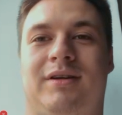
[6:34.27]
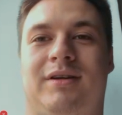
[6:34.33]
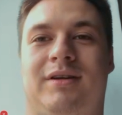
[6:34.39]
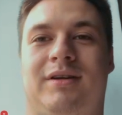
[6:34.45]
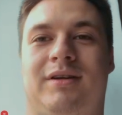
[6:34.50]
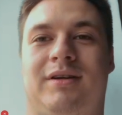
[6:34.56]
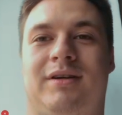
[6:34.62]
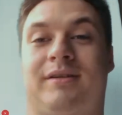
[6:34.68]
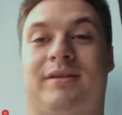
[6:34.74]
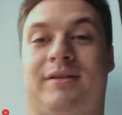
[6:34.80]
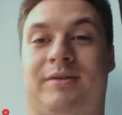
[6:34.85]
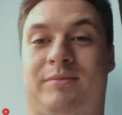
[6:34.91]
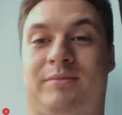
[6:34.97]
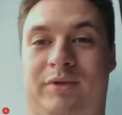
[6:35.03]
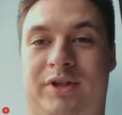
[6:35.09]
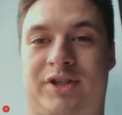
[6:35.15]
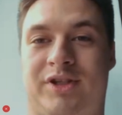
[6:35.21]
То есть это
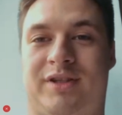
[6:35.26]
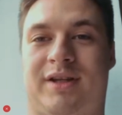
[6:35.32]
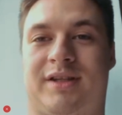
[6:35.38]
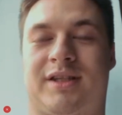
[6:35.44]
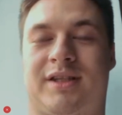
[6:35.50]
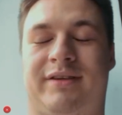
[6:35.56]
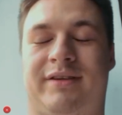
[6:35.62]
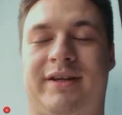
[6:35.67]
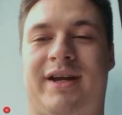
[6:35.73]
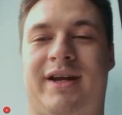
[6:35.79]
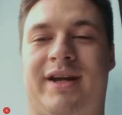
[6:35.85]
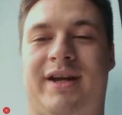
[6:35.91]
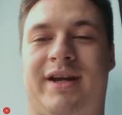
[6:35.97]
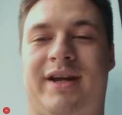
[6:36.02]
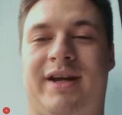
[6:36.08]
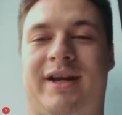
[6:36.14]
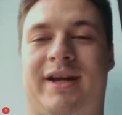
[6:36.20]
будет считаться твоя
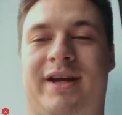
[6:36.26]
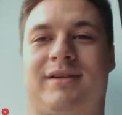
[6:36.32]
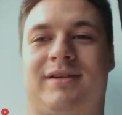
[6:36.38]
ошибка